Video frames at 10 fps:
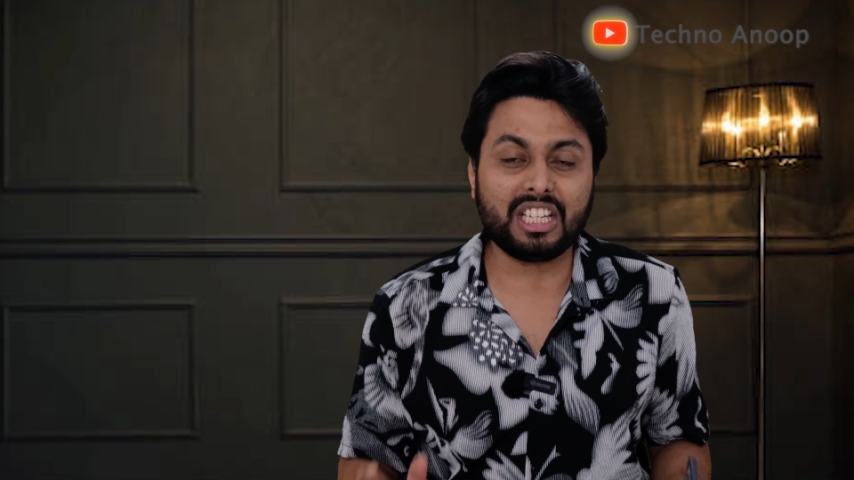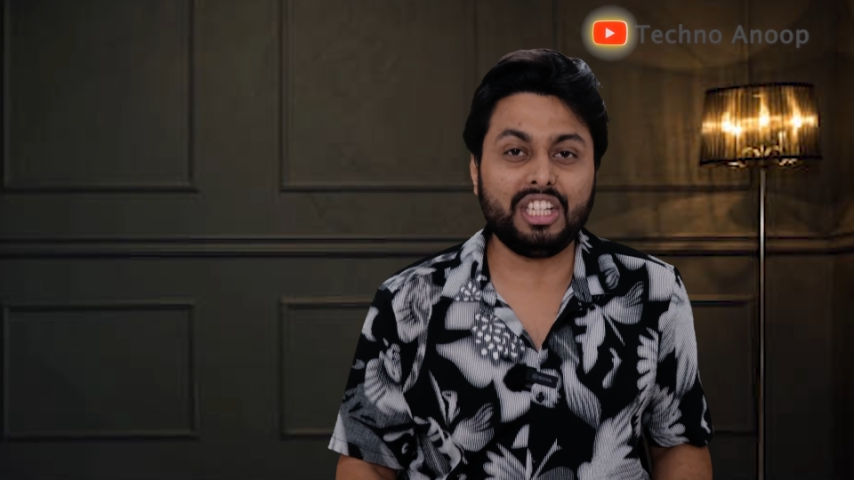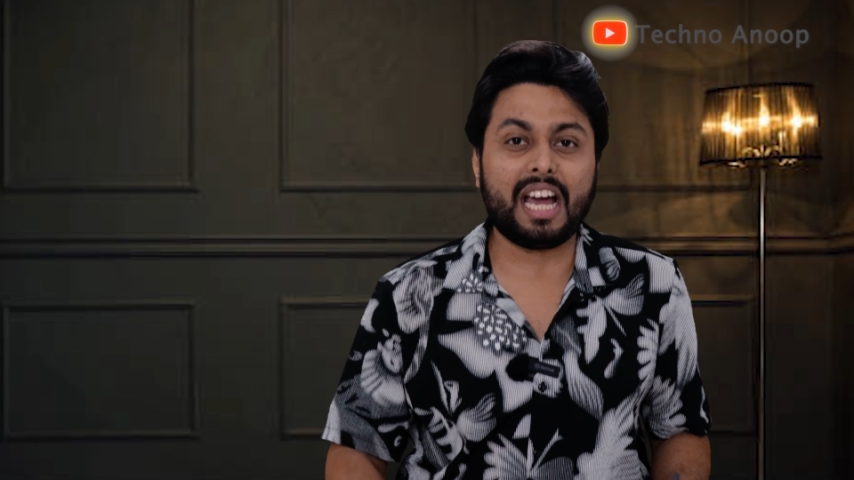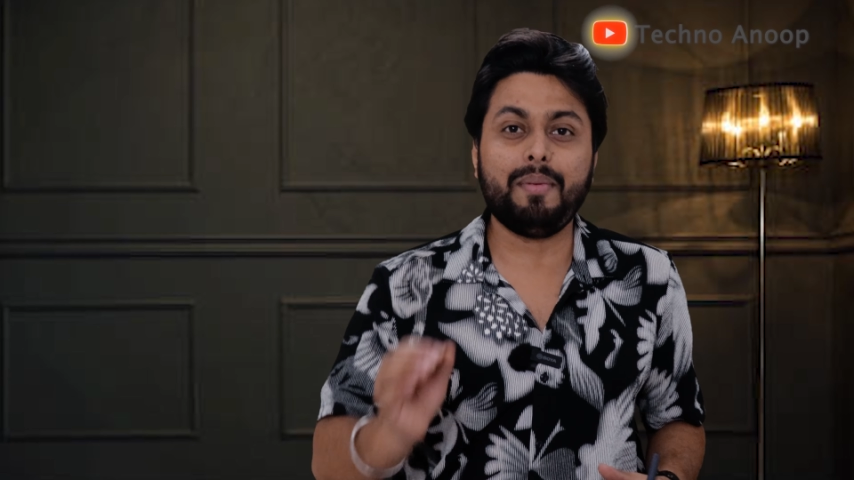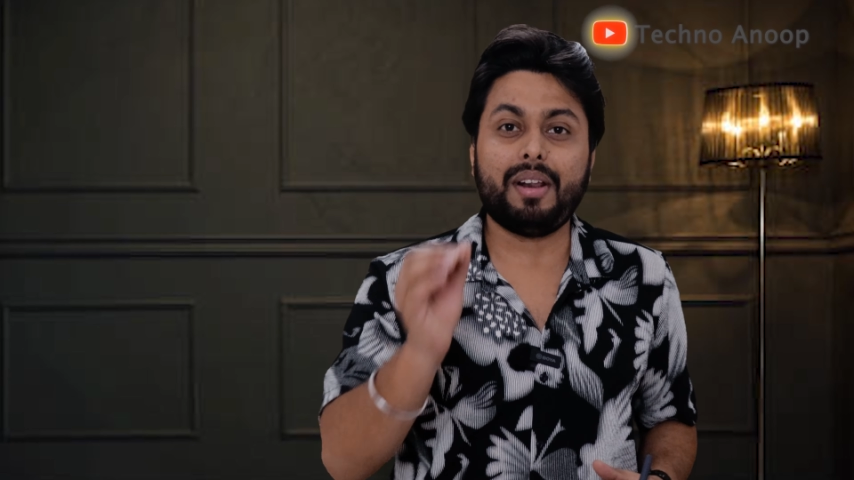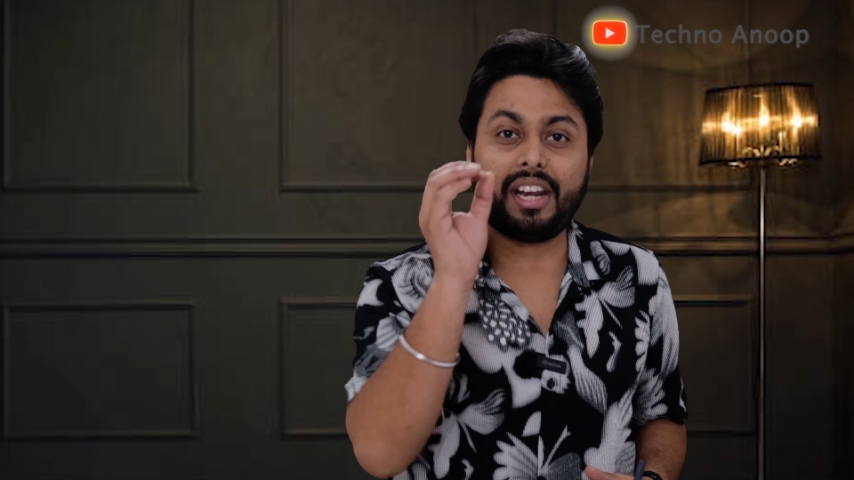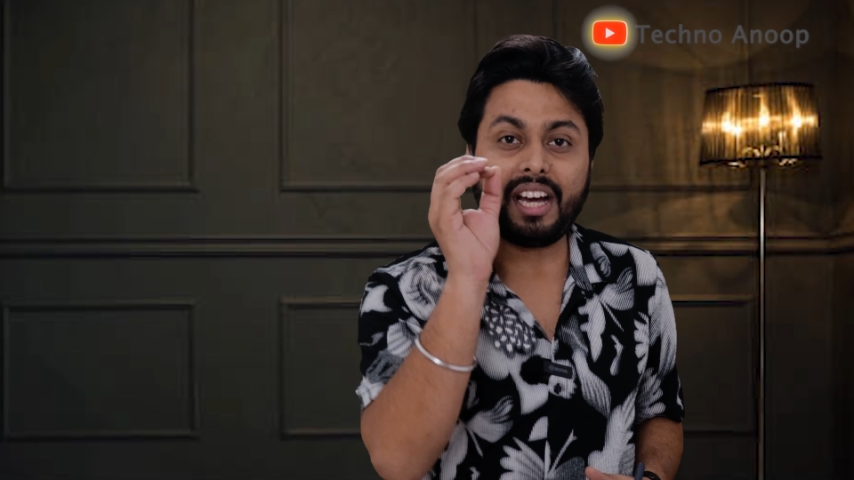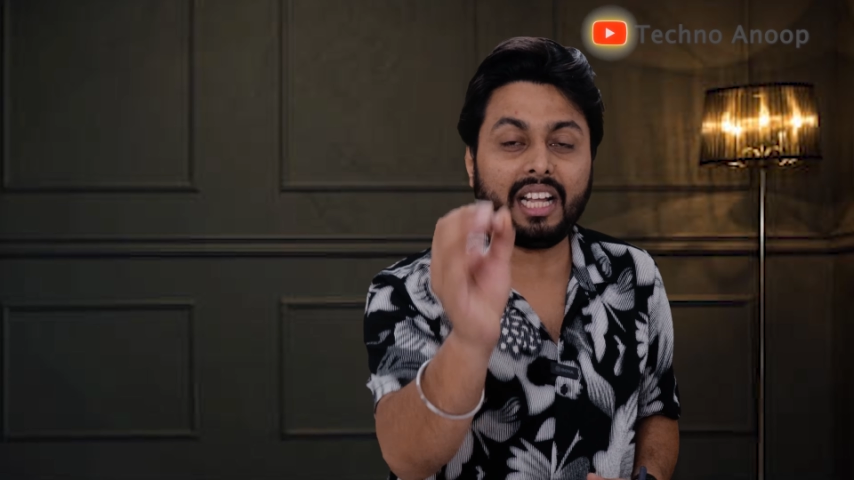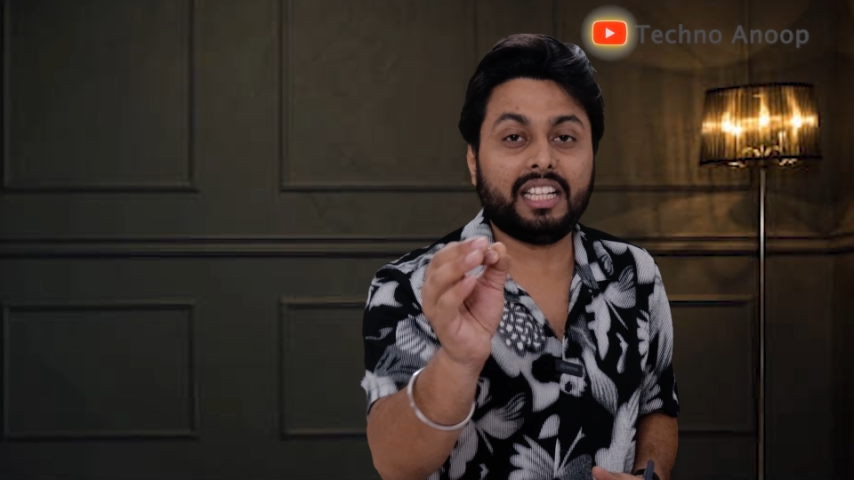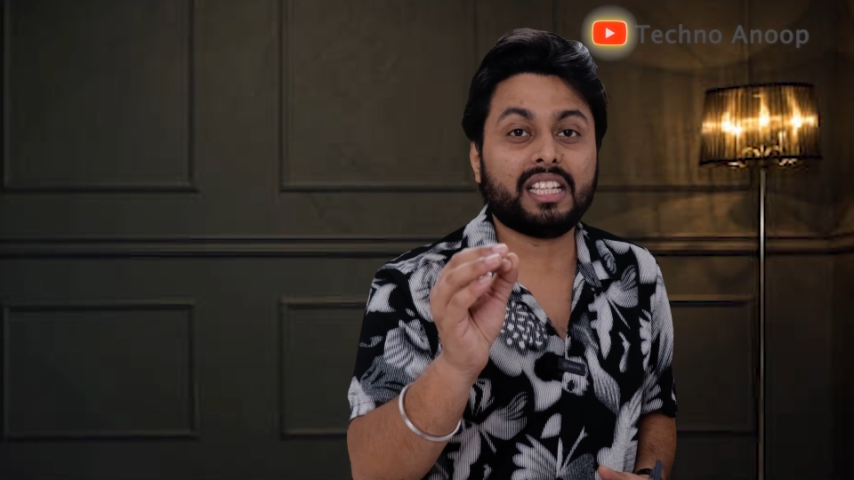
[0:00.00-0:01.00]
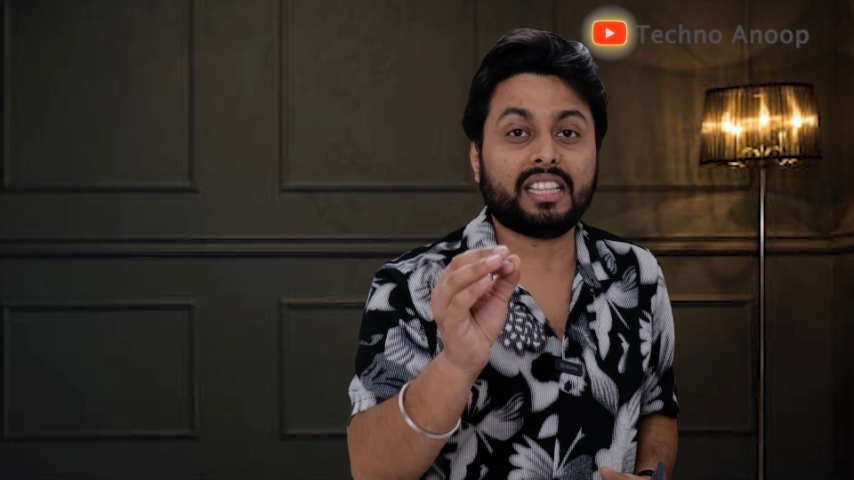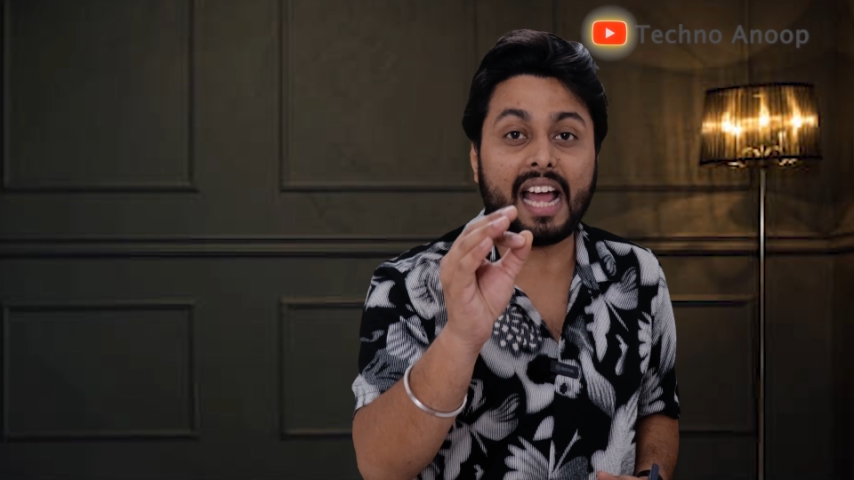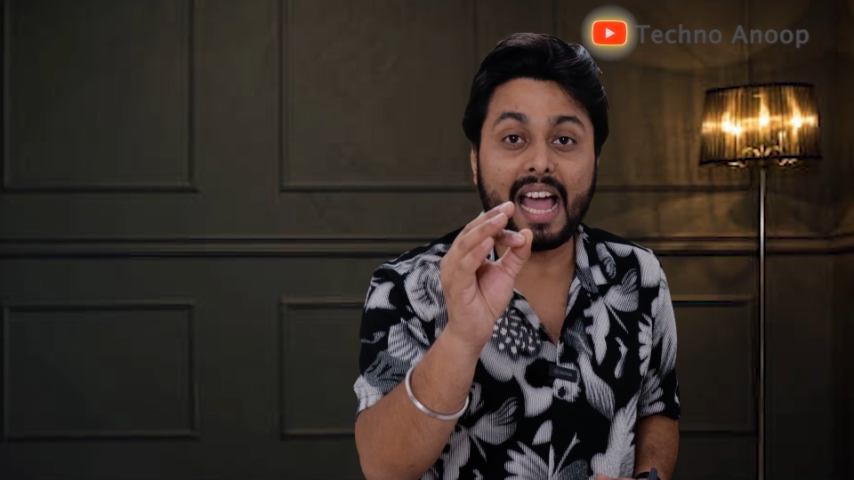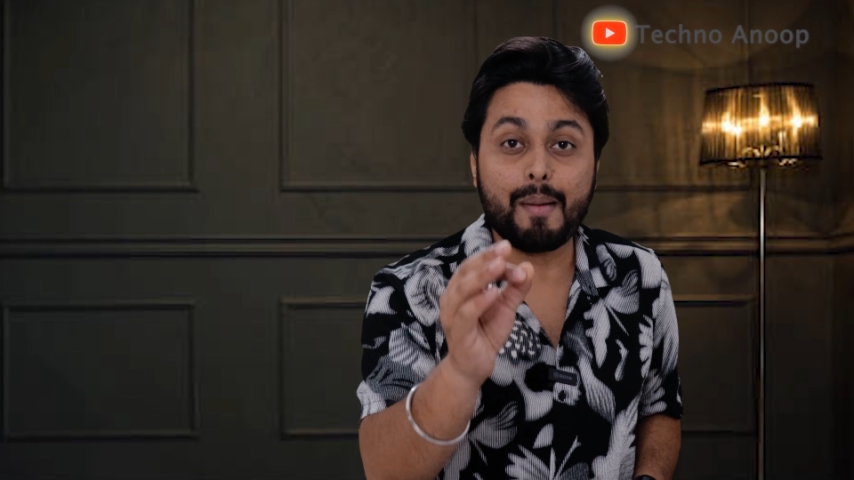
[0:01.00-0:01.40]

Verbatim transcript: HDR में रगड़ के दे सकते